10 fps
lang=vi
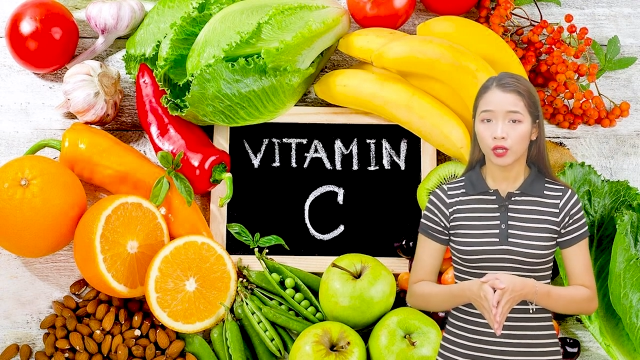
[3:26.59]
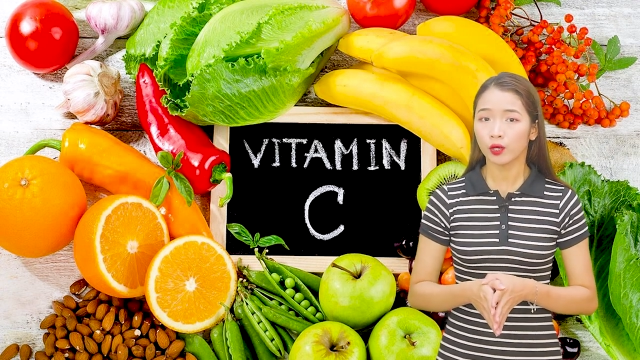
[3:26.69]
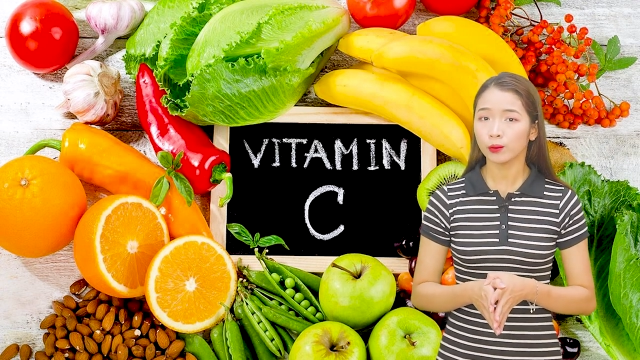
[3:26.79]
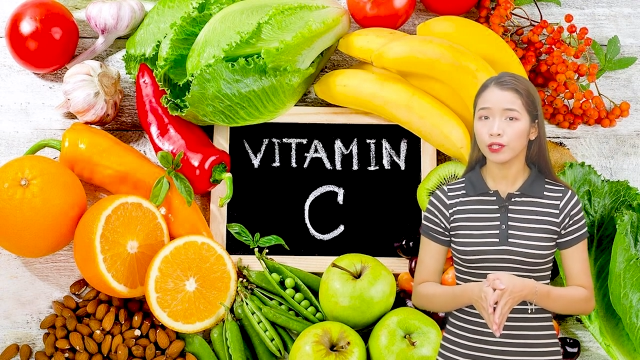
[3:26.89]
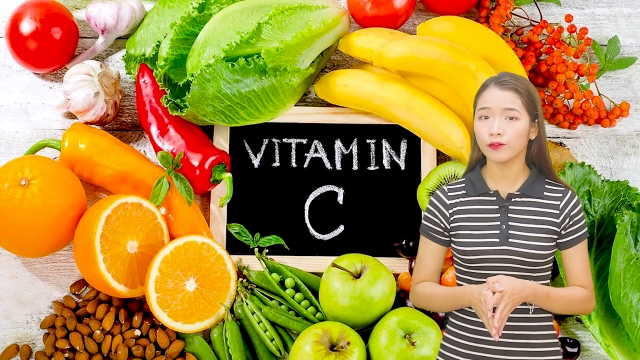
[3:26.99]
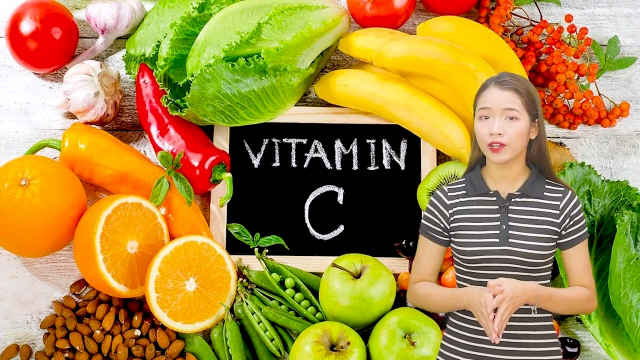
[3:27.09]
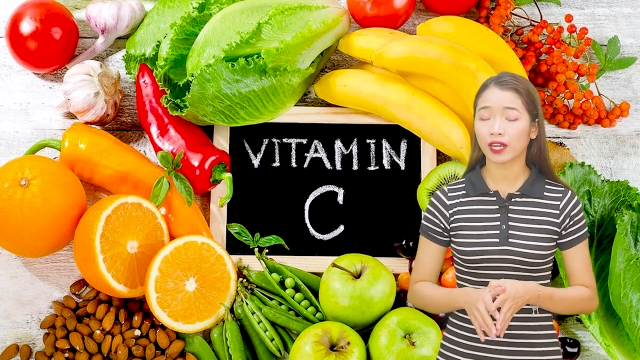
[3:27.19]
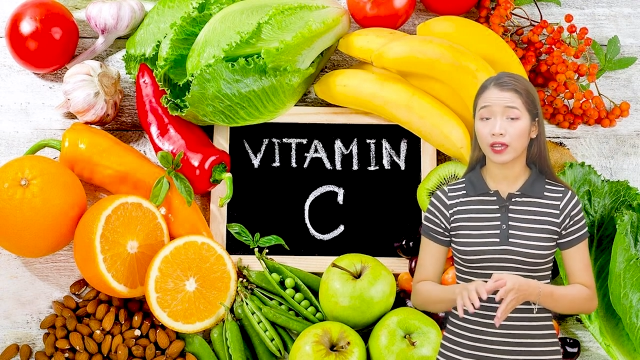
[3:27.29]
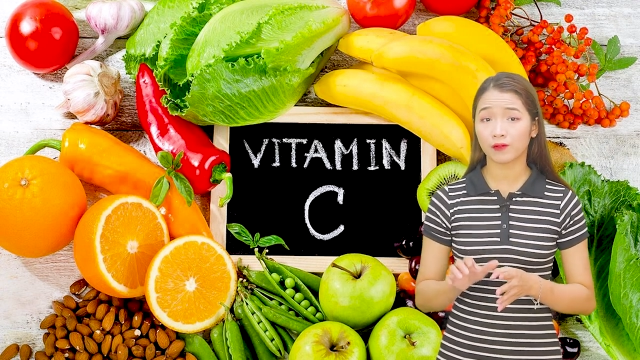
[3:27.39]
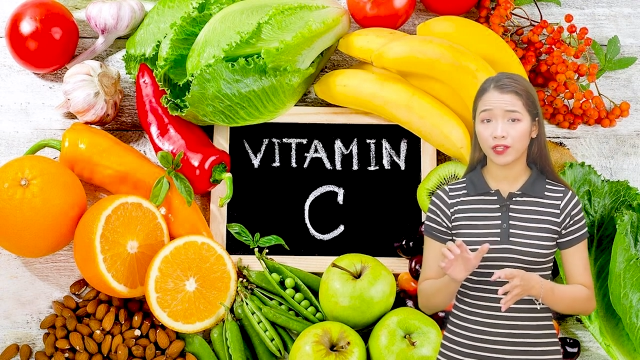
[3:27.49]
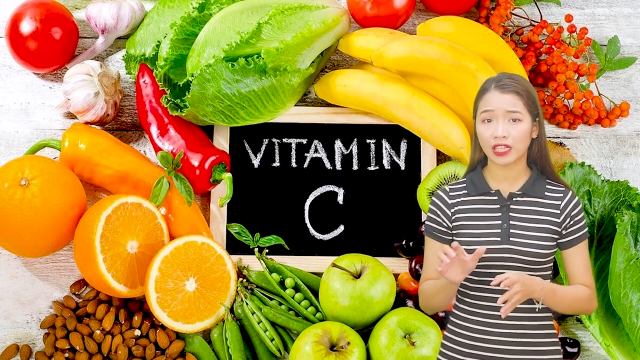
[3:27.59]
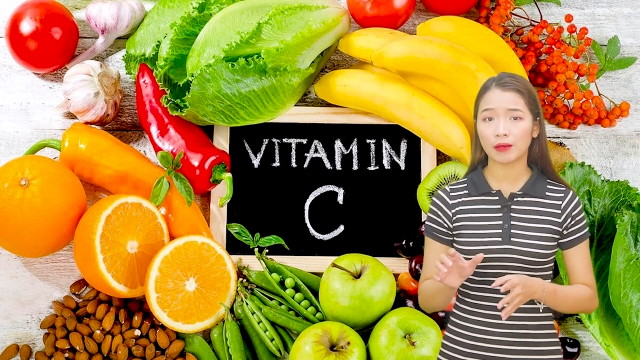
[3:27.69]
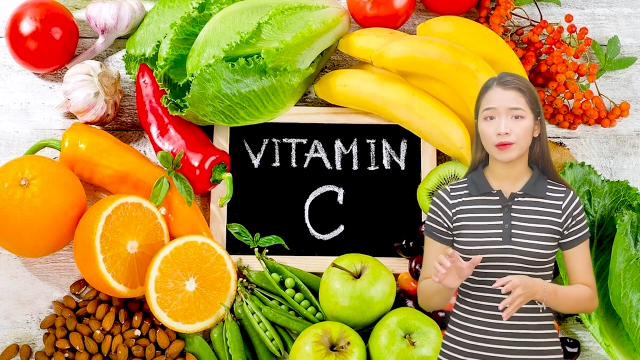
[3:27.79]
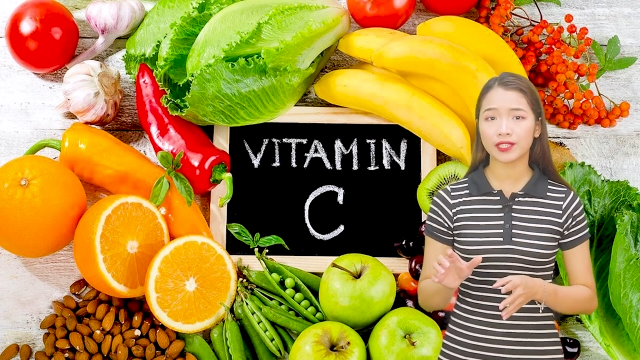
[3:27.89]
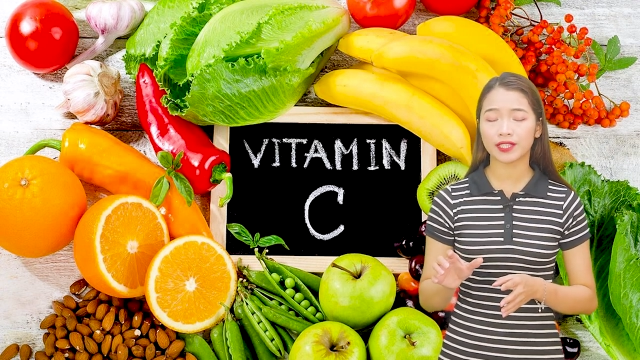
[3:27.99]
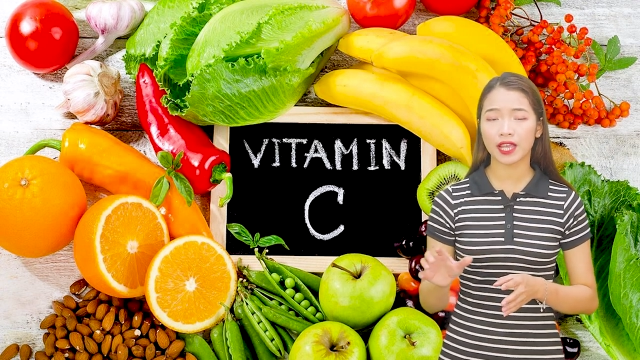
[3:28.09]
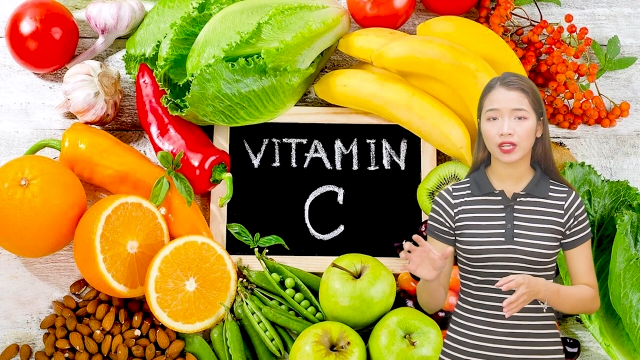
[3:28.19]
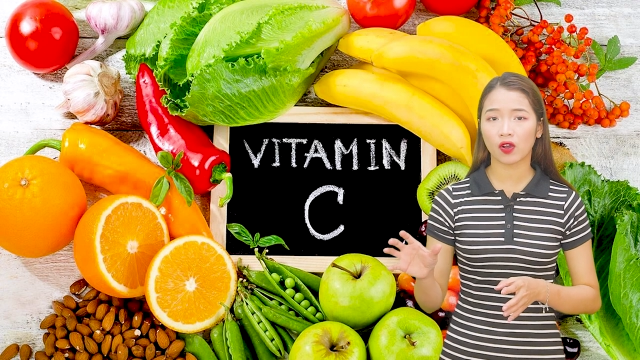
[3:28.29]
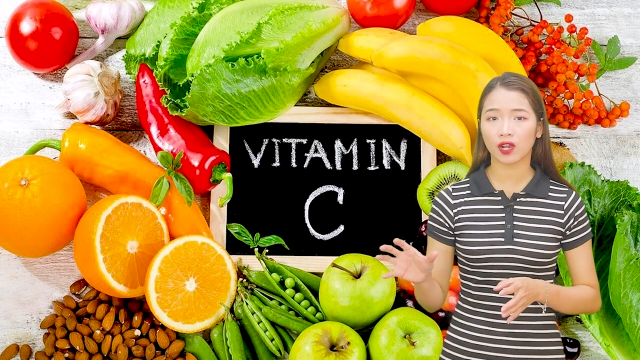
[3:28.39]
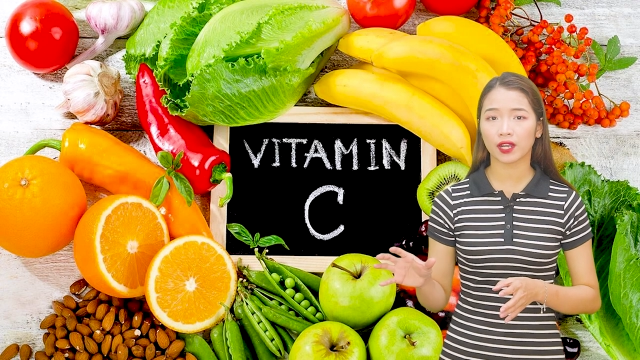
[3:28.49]
cũng như việc là vitamin
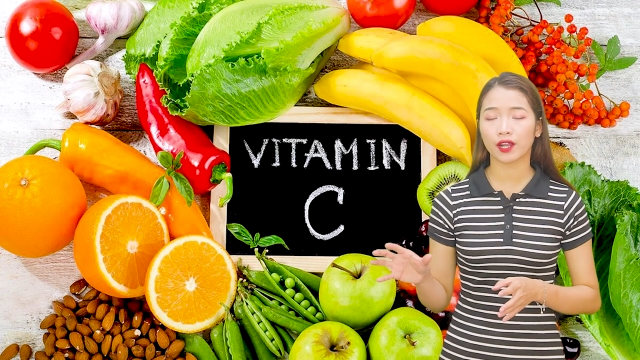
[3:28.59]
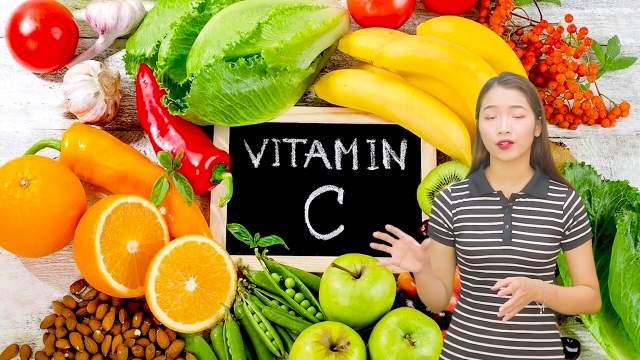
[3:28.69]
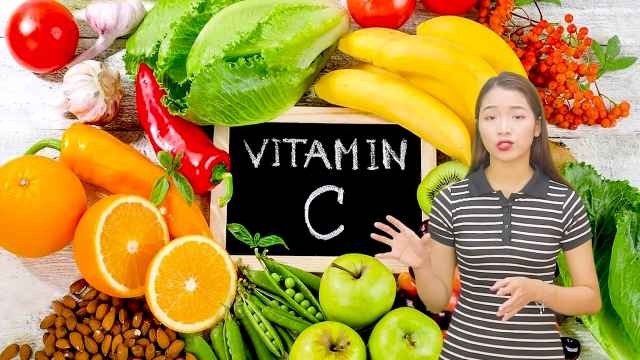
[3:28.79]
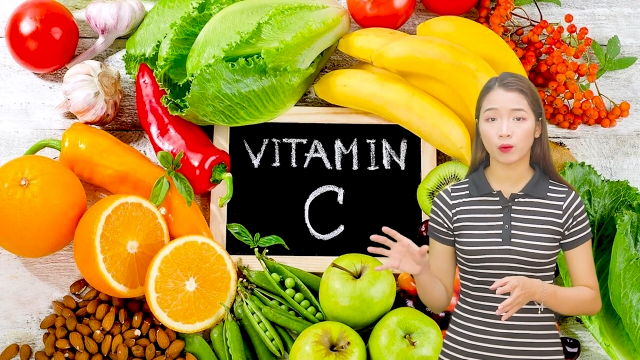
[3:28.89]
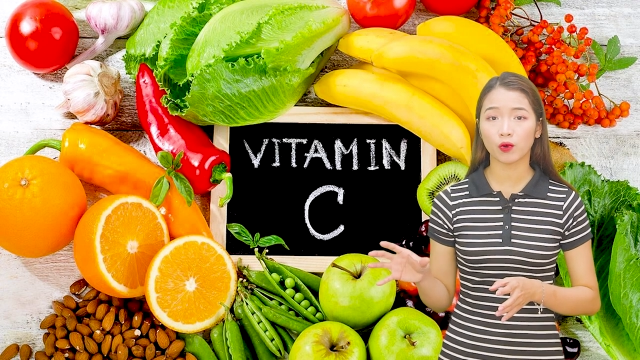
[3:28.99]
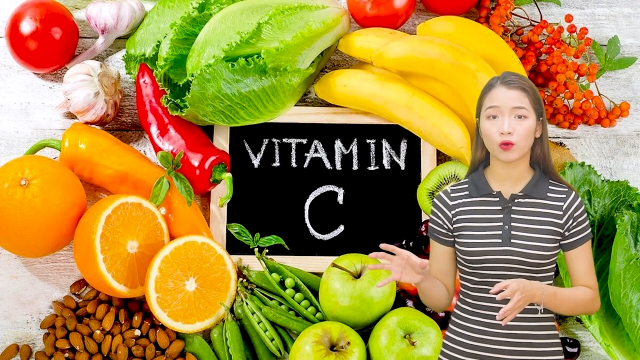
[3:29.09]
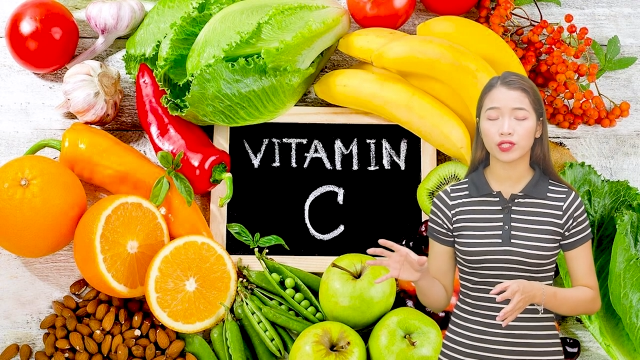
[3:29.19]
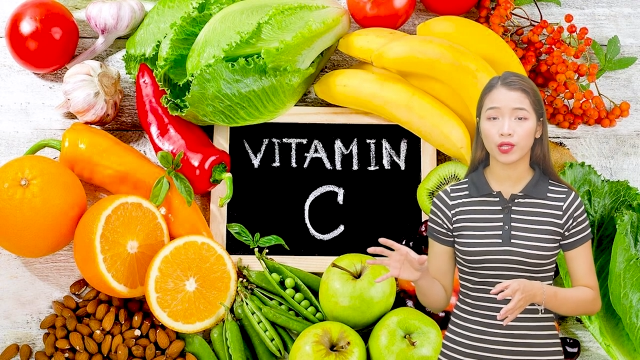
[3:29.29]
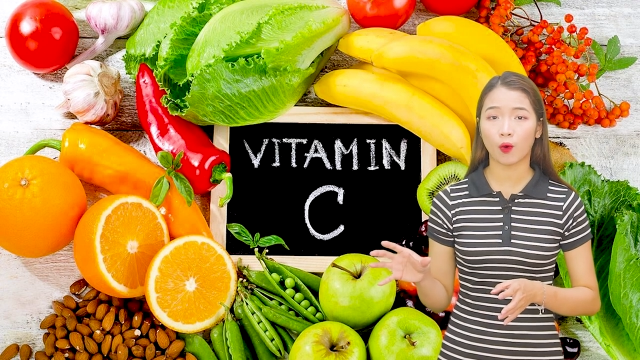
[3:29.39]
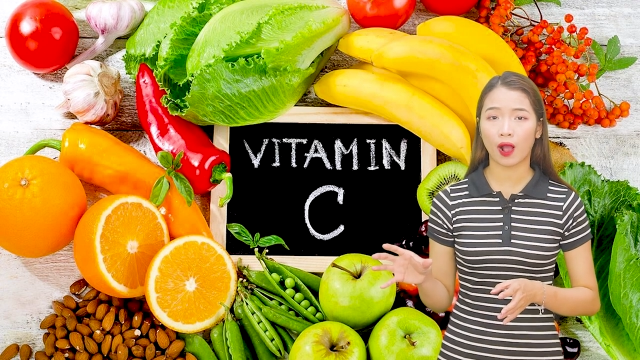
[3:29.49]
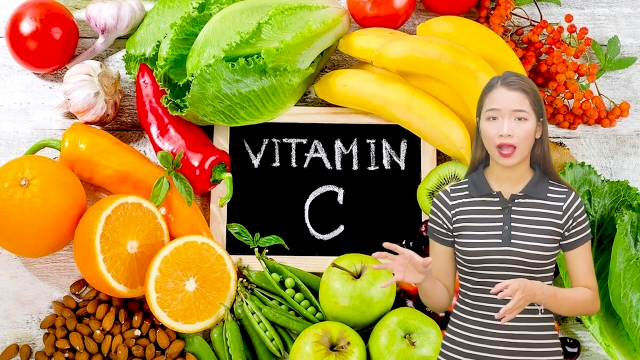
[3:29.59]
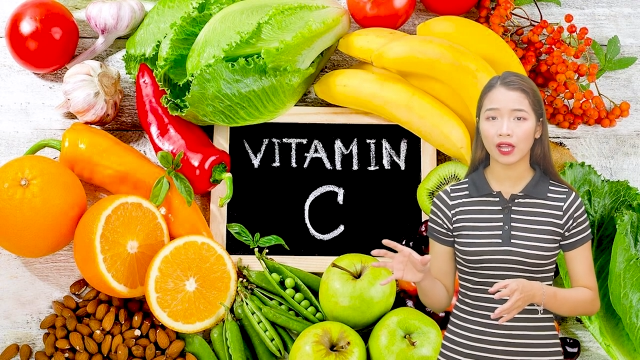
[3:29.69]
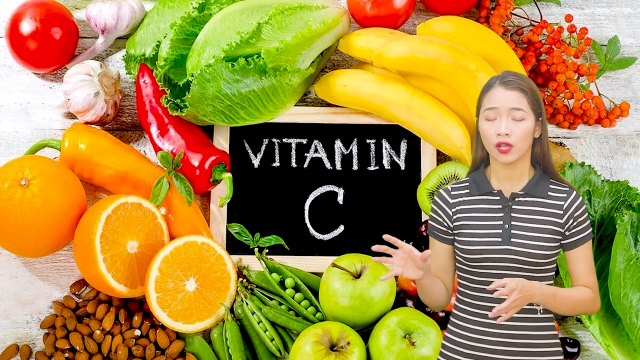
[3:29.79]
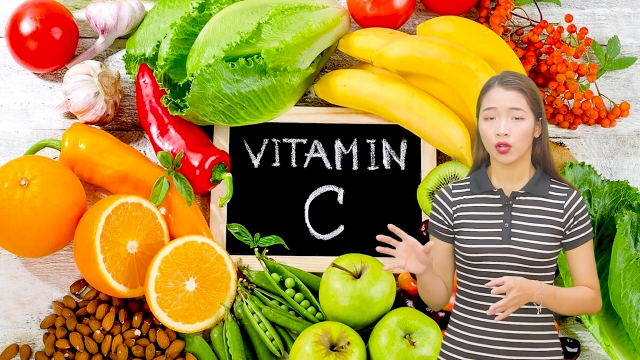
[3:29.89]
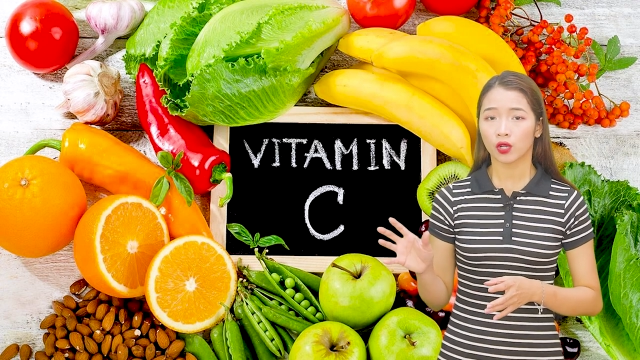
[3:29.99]
C có khả năng chống oxy hóa,